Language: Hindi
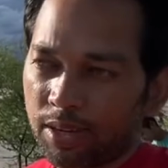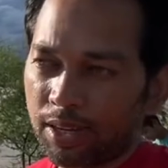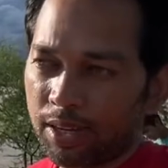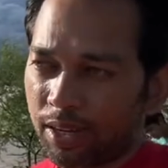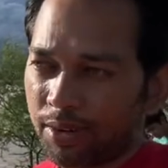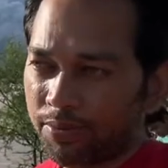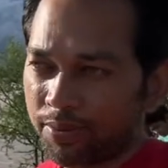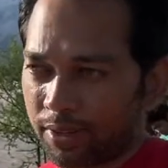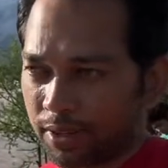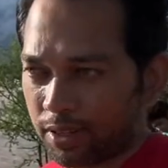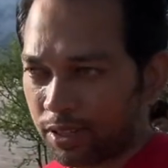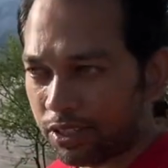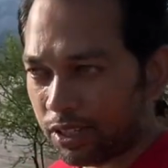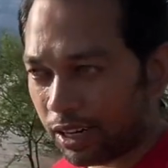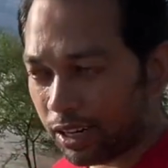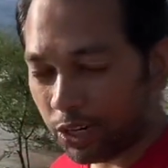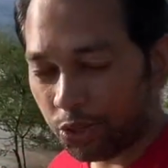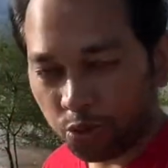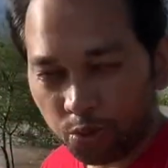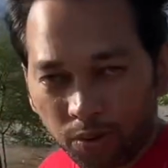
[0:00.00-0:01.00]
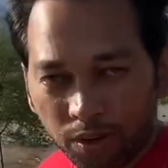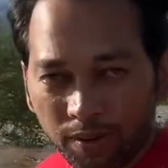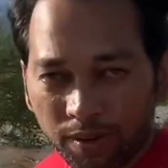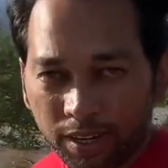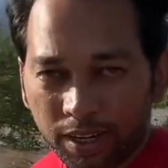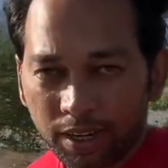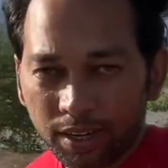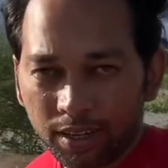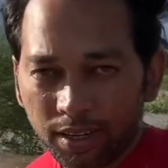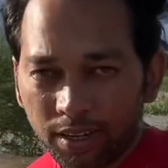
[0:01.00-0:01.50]
या फिर जंगली सुअर
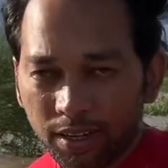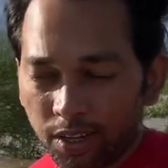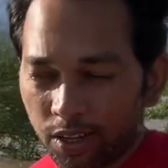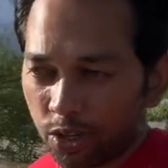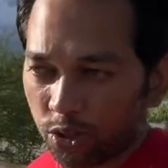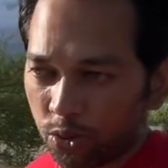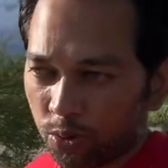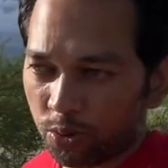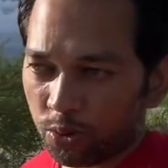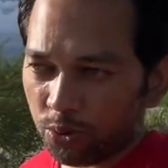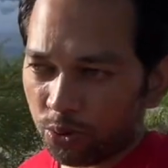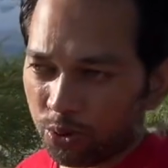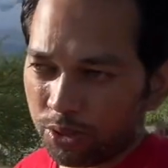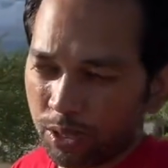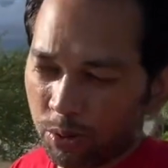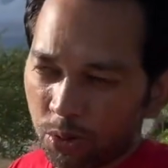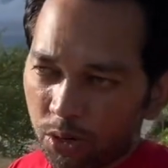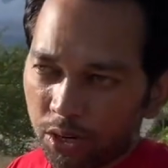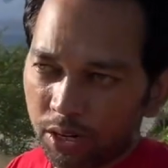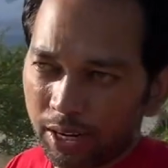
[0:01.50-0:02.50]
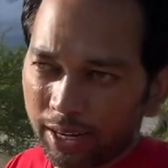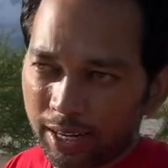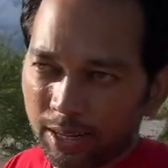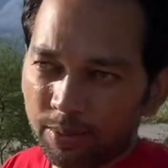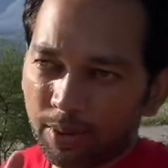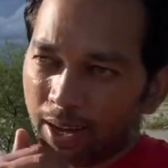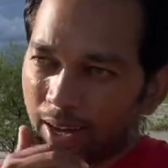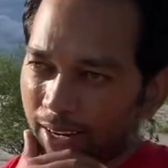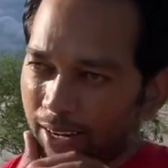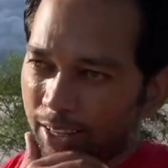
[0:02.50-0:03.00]
वगैरह तो कुत्ते वो डर के
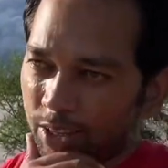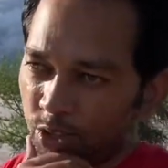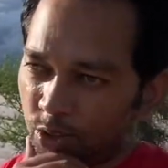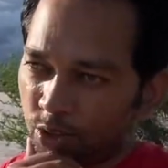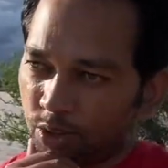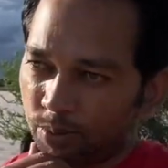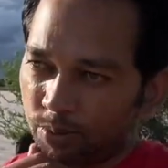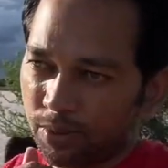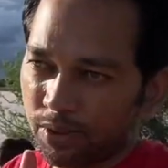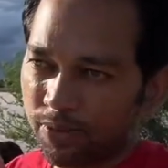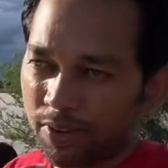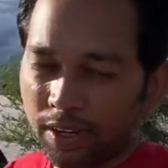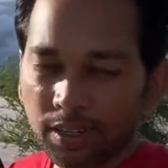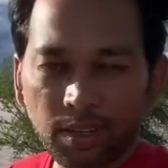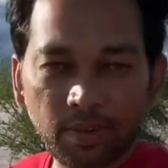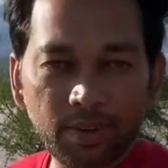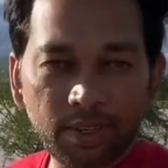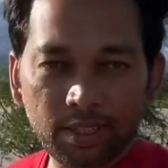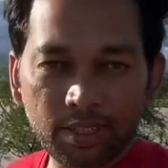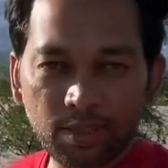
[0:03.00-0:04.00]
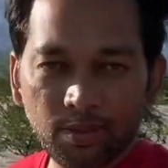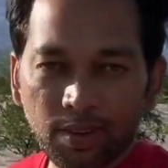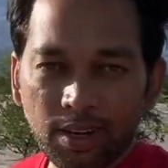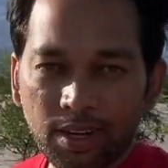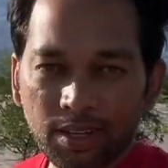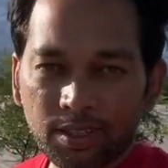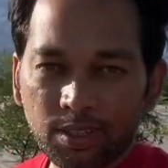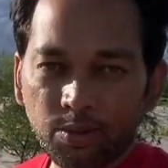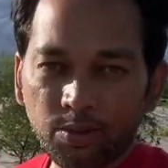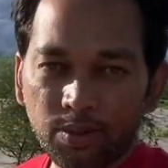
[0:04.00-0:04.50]
भाग रहे थे तो फटाफट से वहाँ
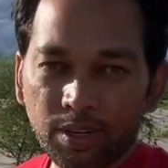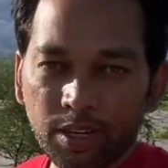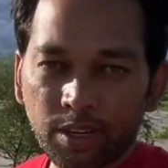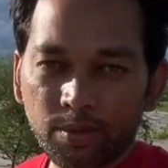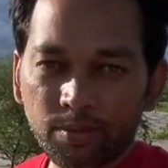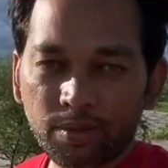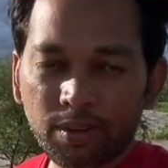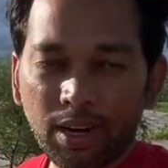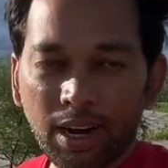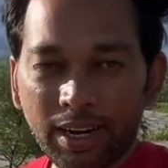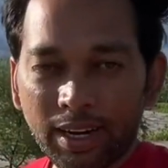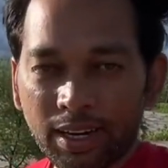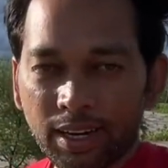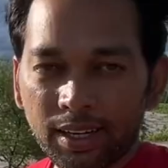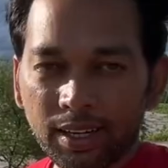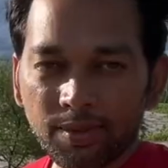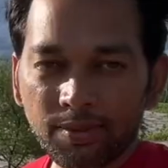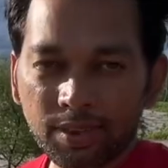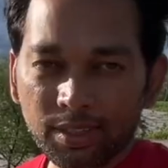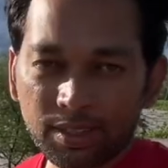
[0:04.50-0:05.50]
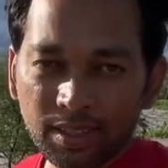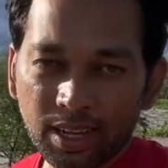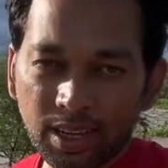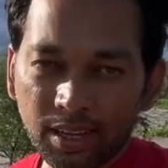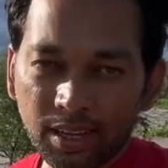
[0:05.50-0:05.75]
से उठे गाड़ी लेके फट से आ